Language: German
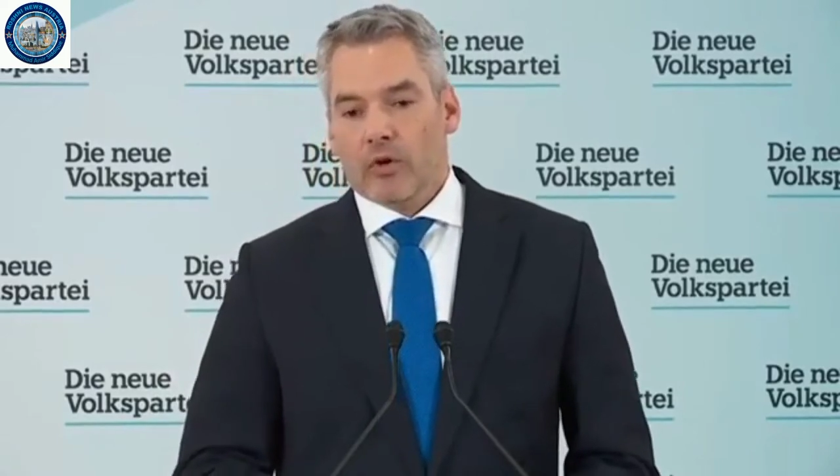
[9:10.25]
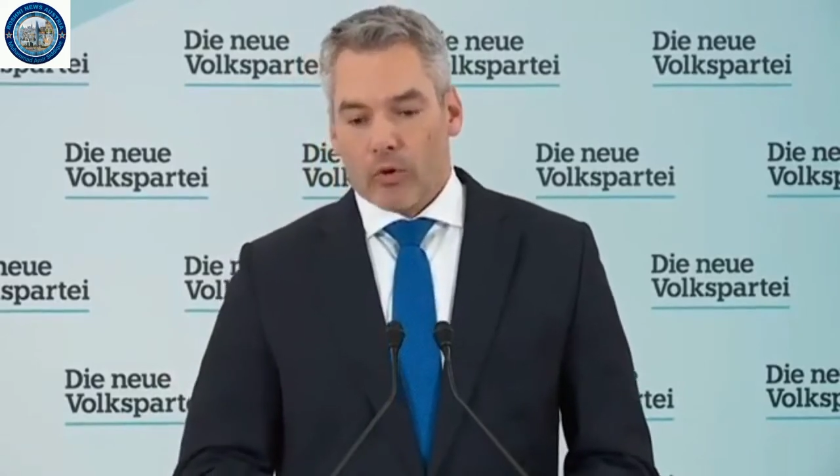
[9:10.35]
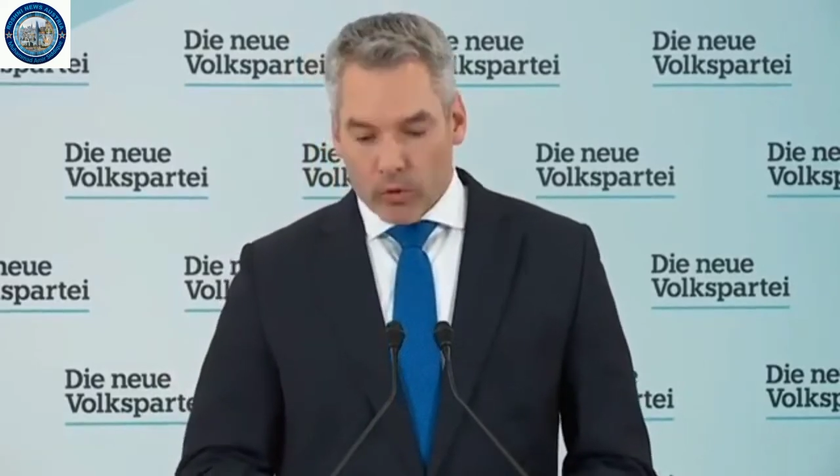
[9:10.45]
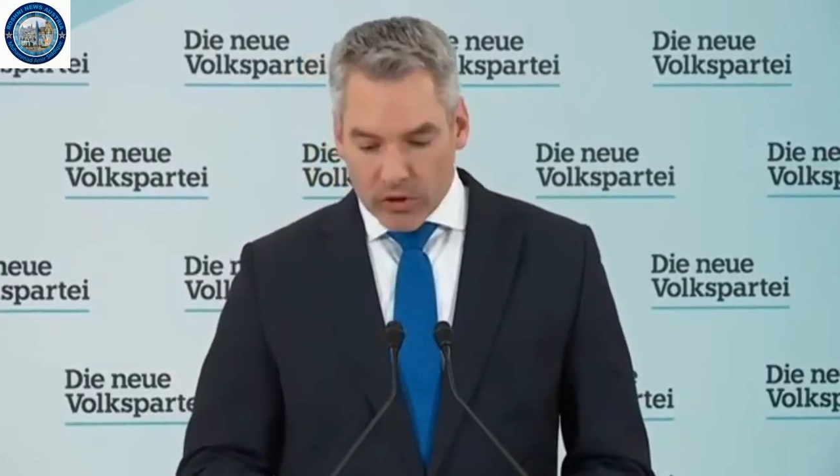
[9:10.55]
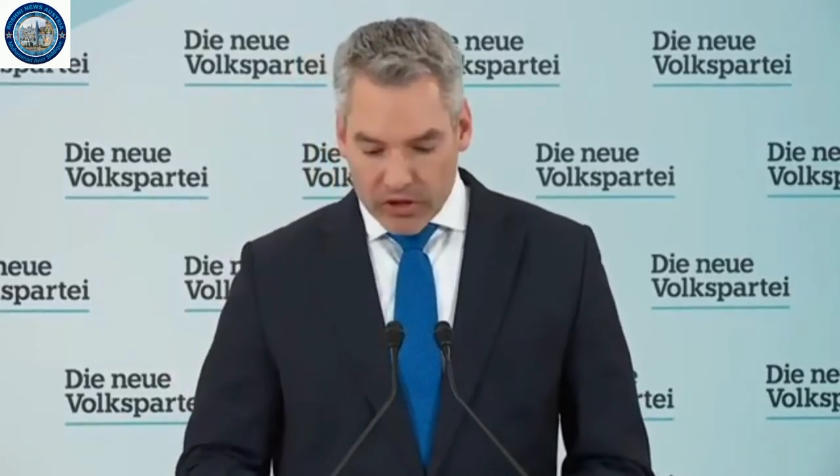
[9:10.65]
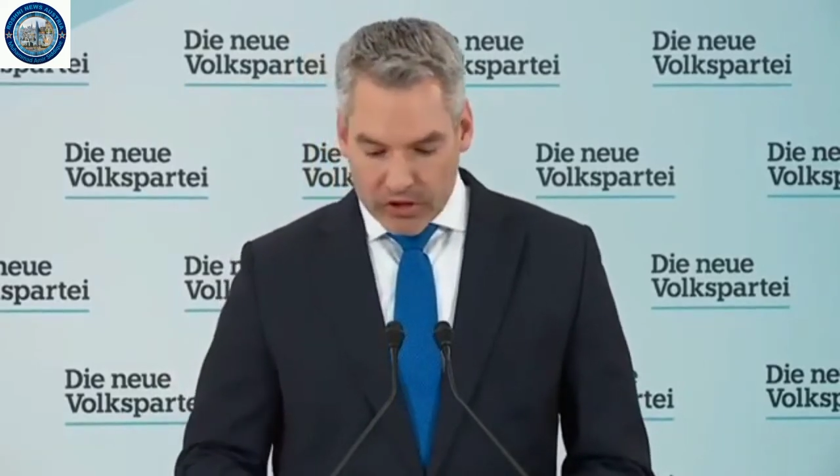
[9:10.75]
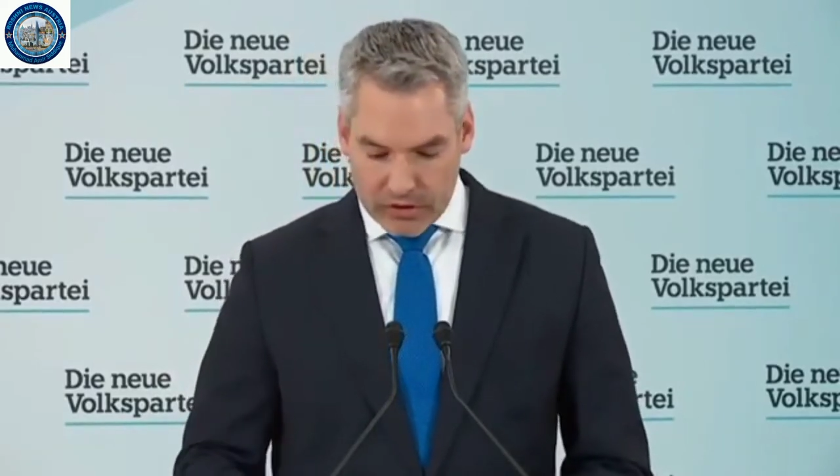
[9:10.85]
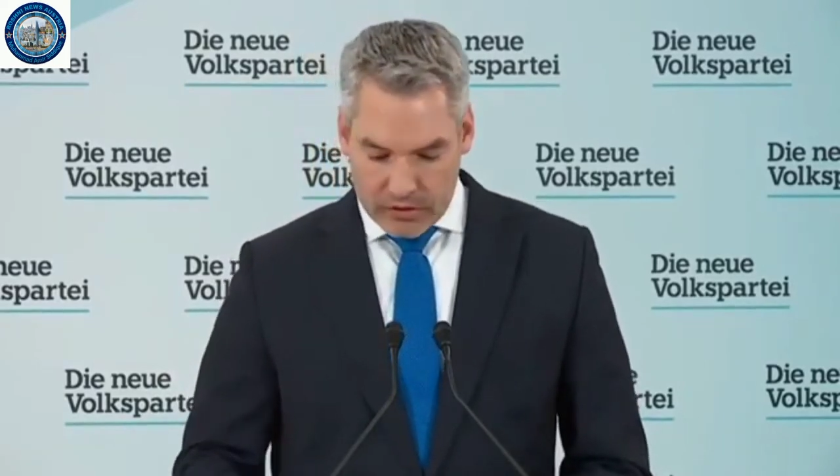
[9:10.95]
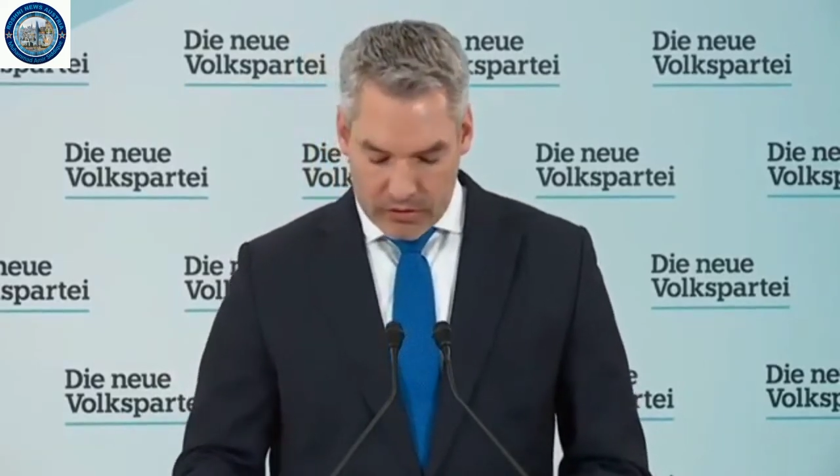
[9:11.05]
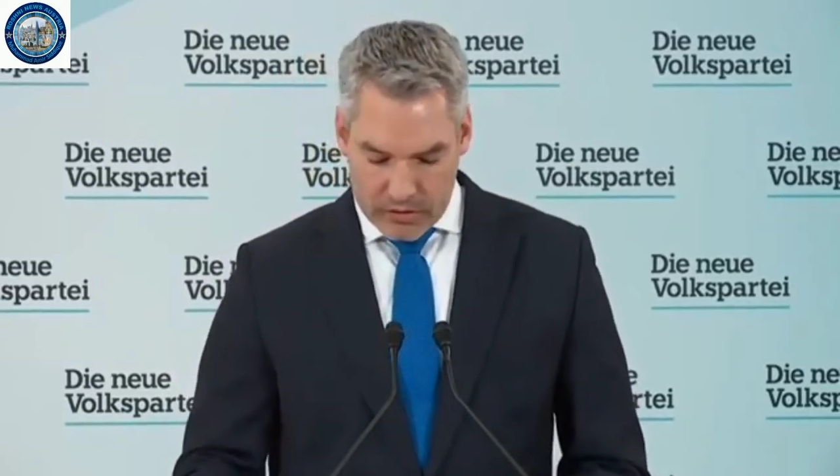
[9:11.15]
Und
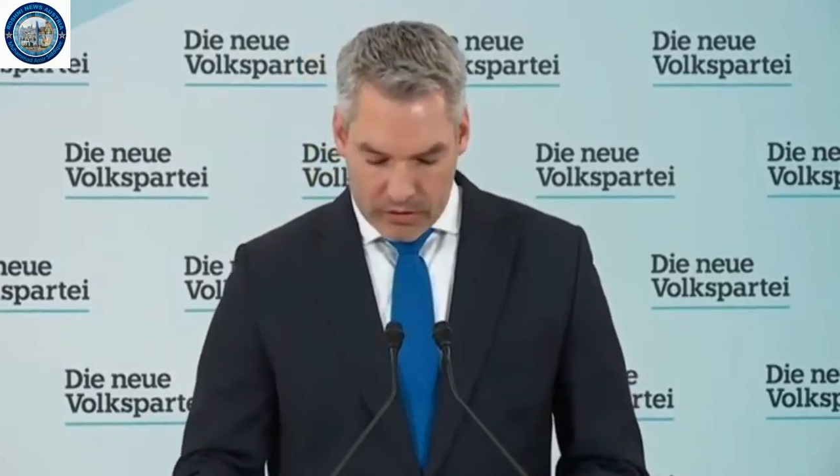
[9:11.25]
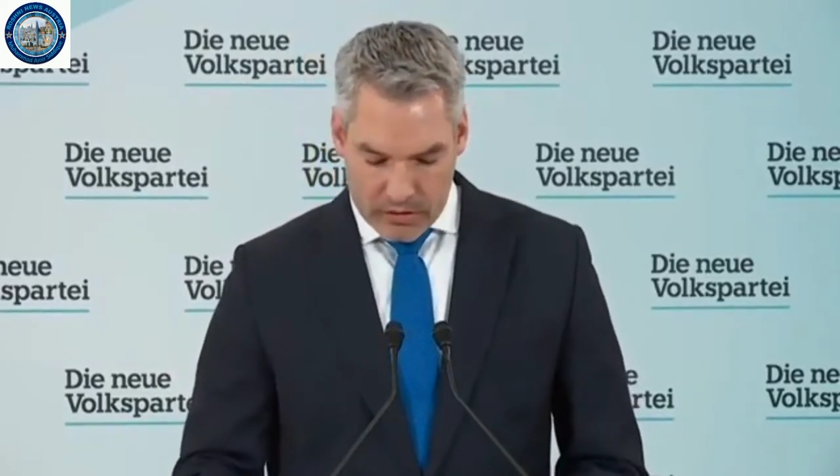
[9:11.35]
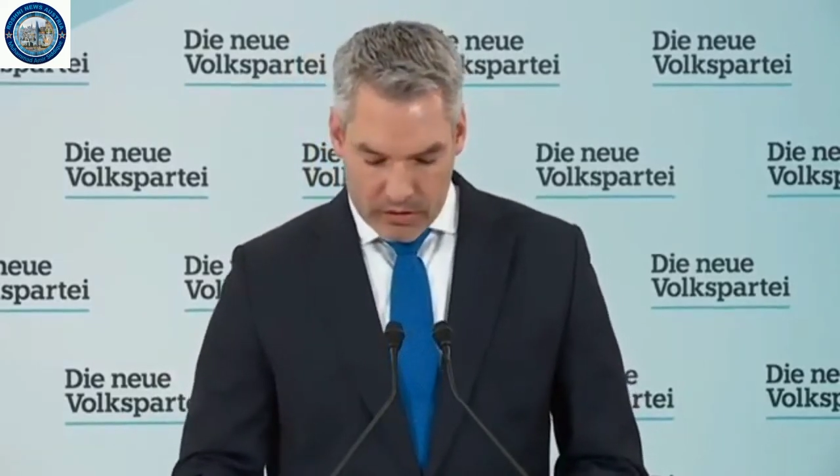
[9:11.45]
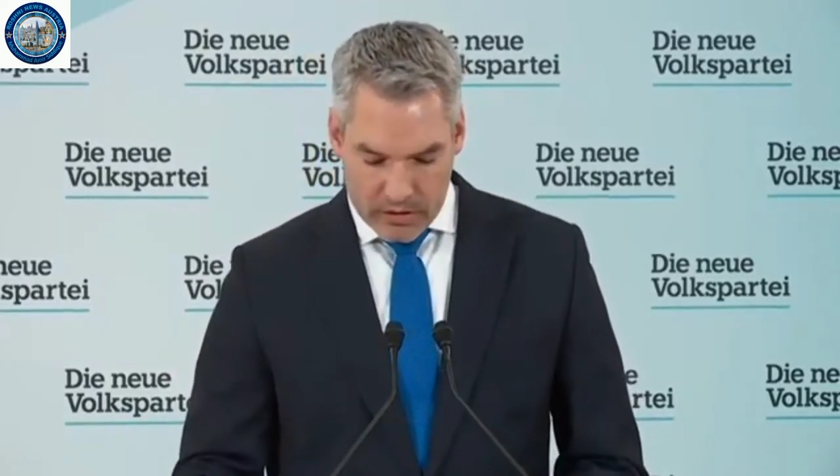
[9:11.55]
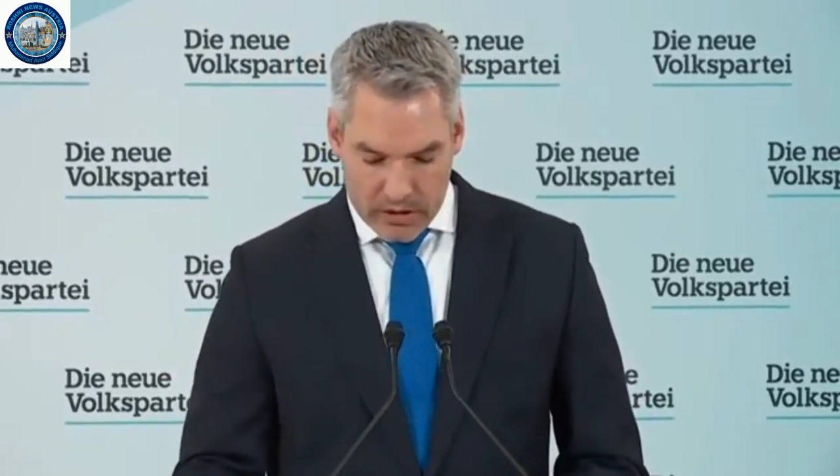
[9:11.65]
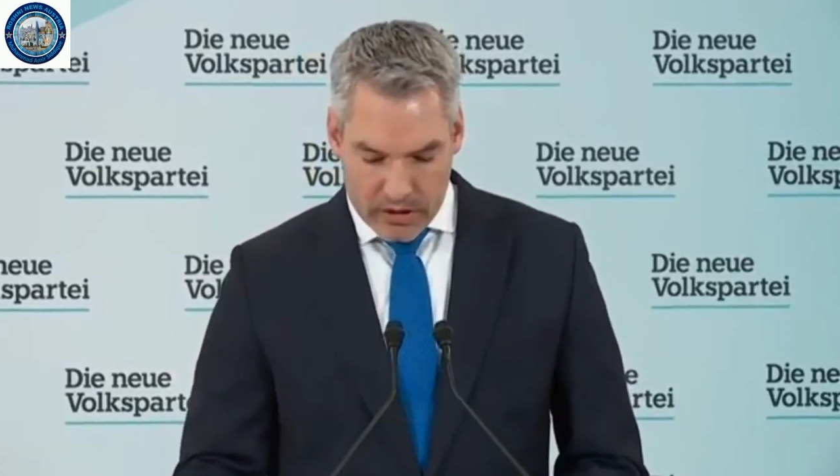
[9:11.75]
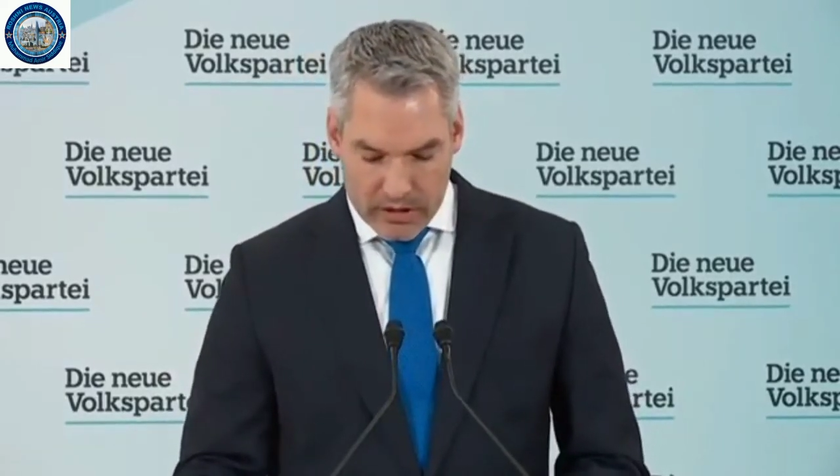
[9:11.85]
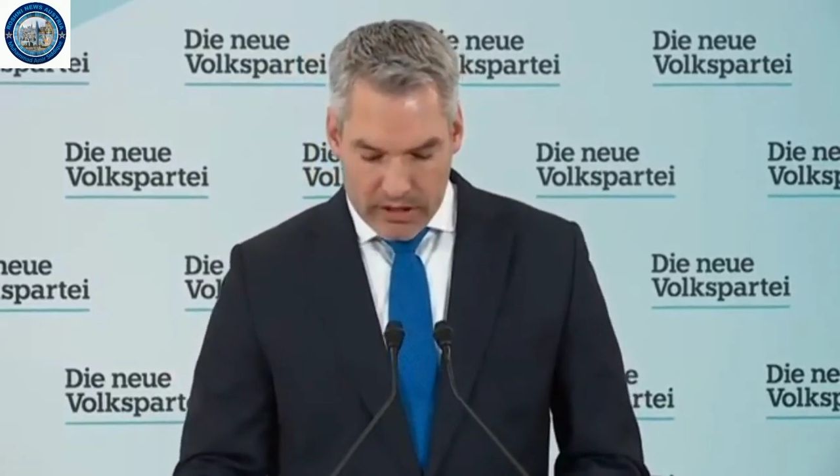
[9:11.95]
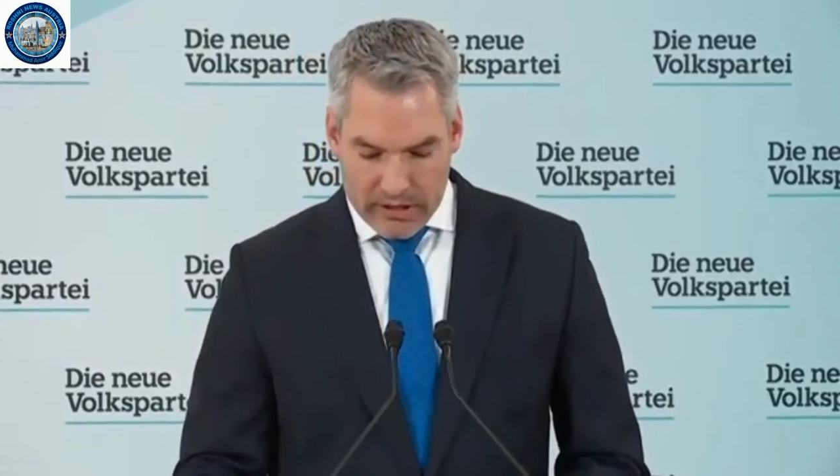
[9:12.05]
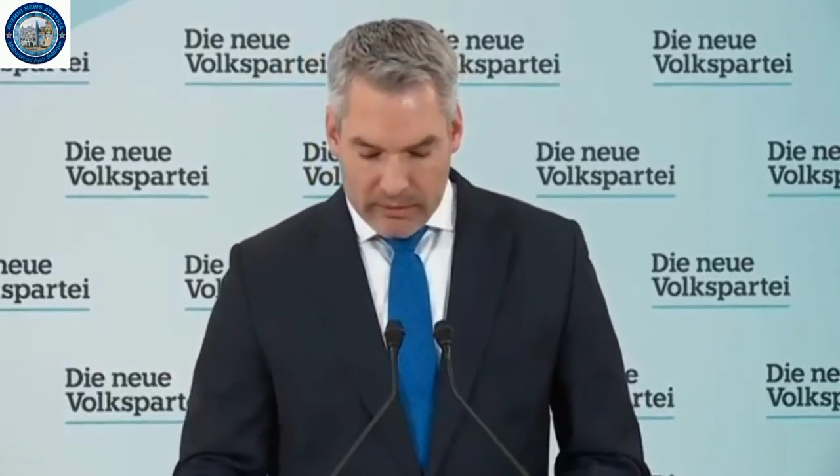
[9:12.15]

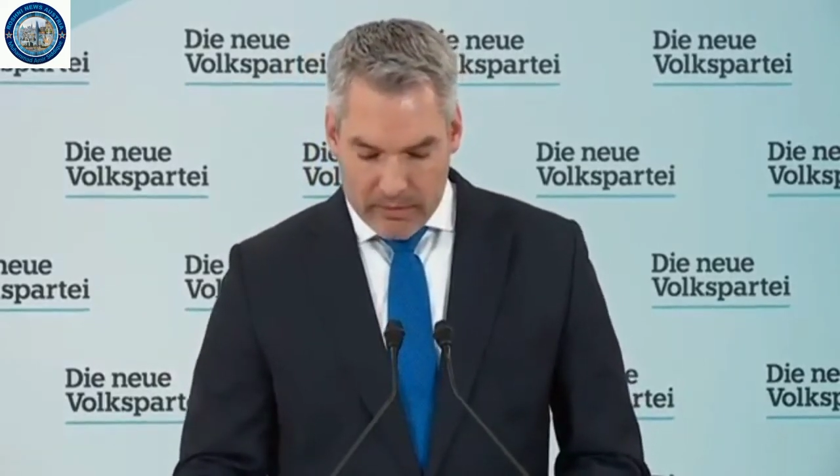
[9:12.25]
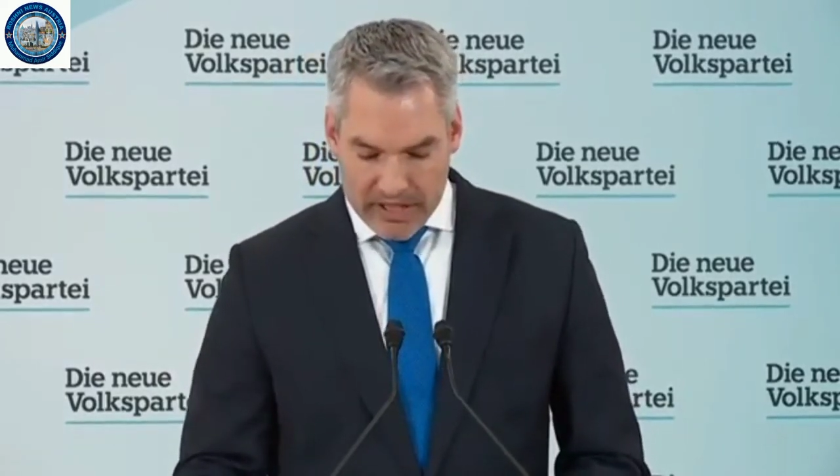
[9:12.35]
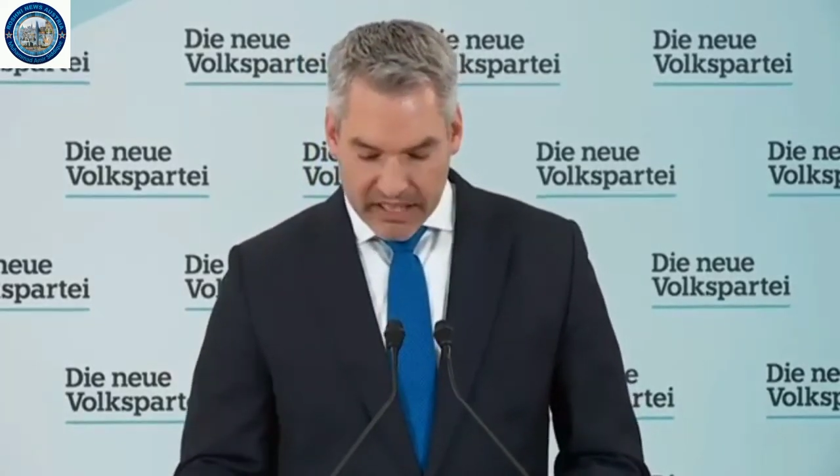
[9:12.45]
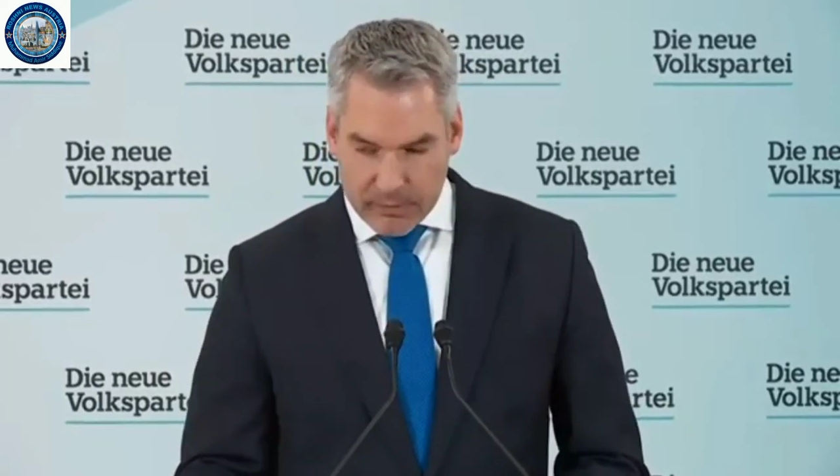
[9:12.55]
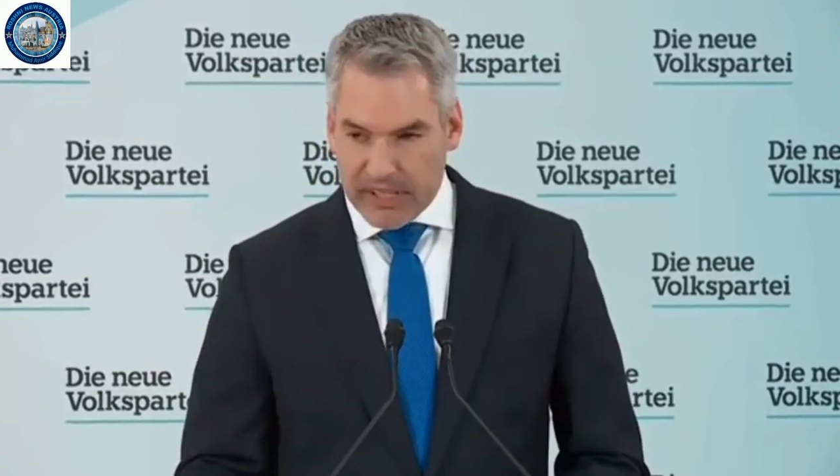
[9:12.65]
jetzt